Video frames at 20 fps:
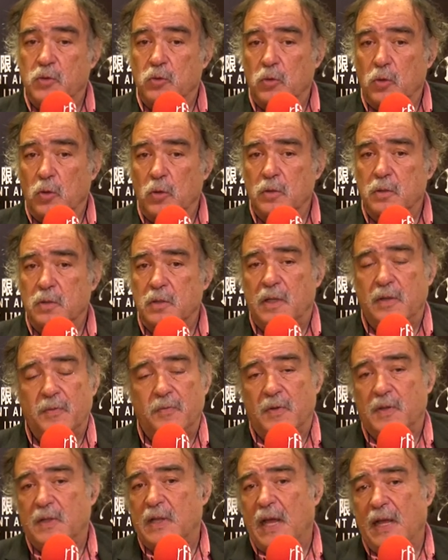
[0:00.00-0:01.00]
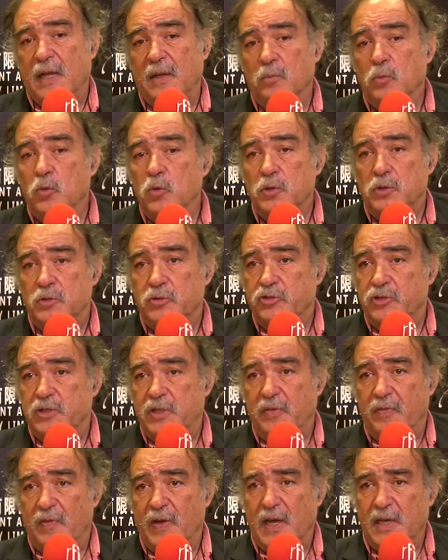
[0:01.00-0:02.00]
Toronto, teve, está em muitos
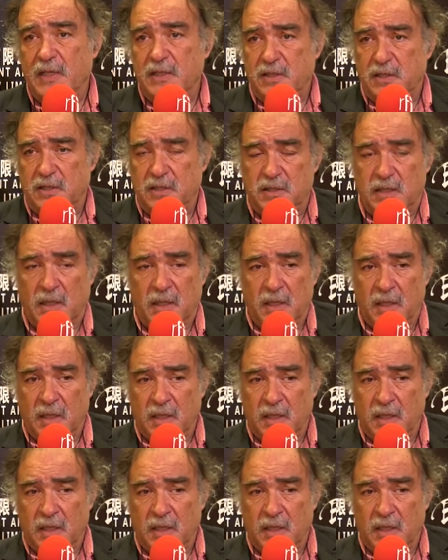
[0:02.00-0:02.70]
festivais